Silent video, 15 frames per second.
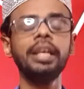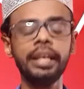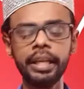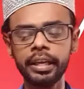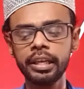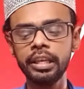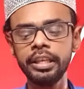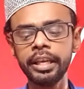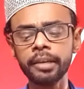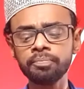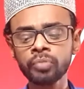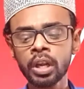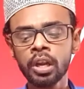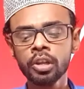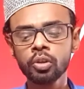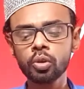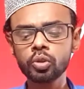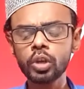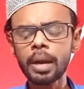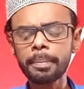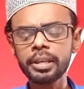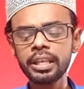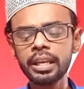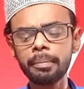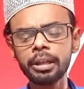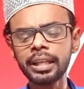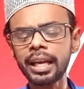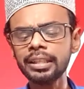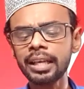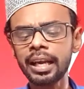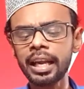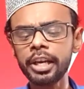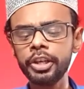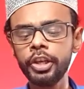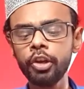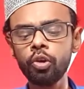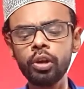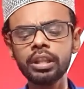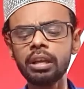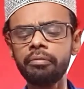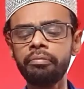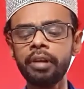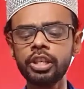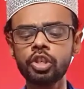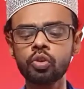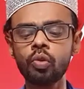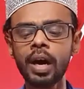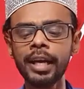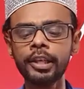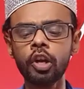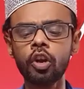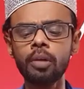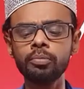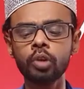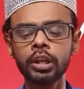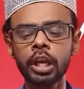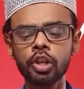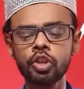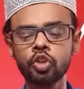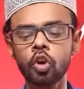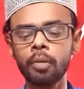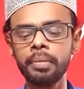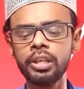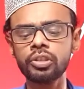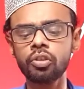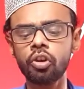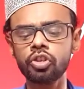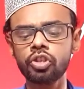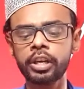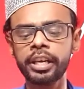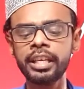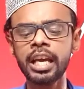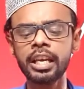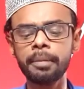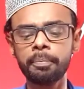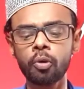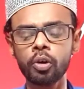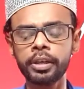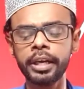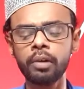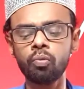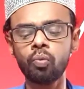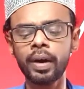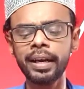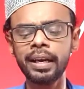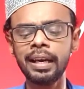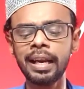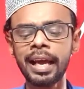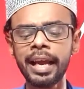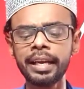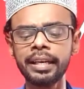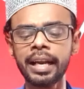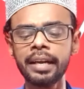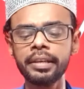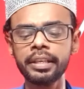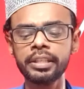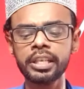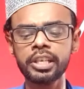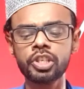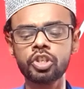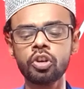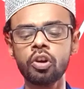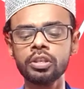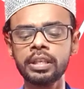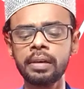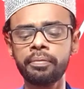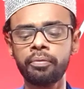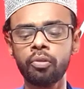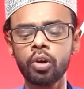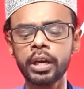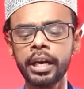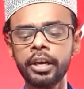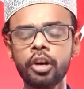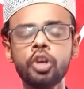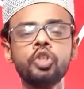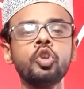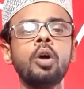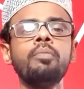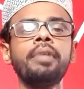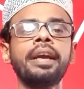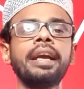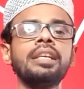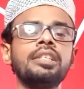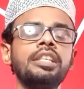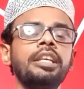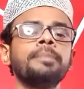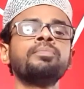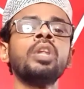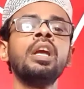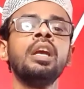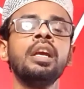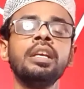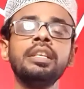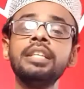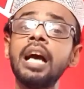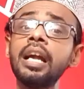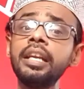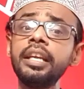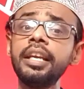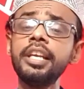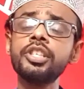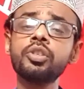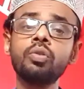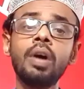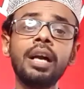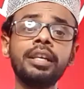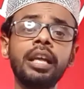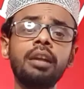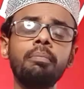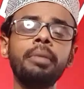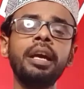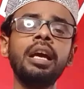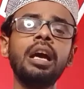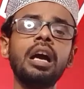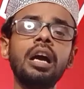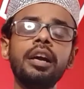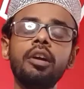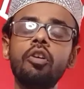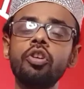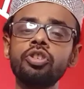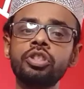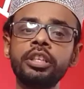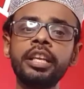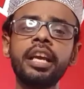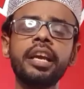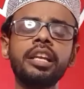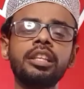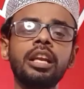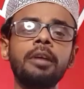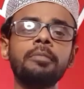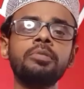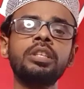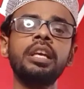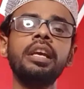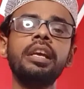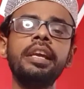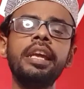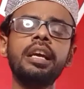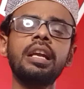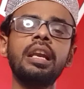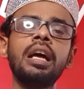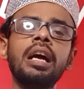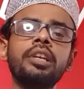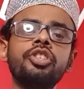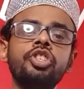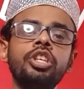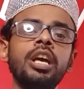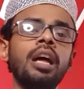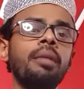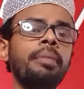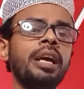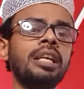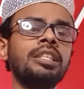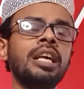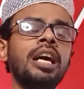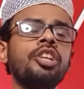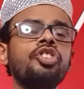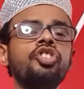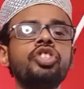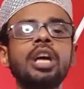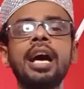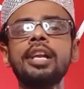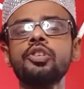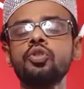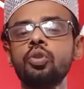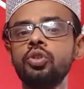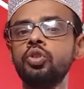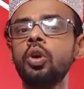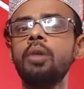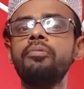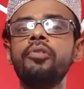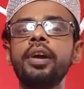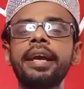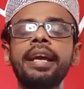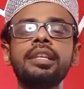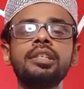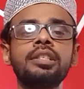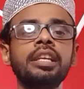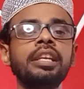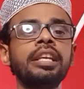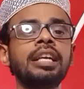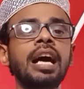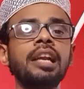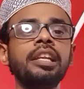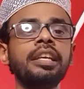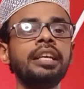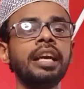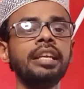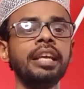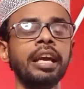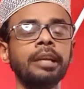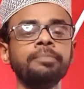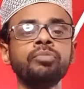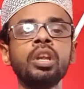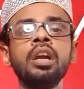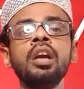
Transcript: लेने के लिए दोस्तों यहां पे ये बताया जा रहा है ड्यूरिंग द फर्स्ट क्वार्टर ऑफ 2024 ऑस्ट्रेलिया रिपोर्टेड वन लाख नाइनटी सिक्स थाउजेंड फोर हंड्रेड जॉब वैकेंसी यानी इस क्वार्टर में ऑस्ट्रेलिया की तरफ से एक लाख छियानवे हजार चार सौ जॉब वैकेंसी निकाली गई है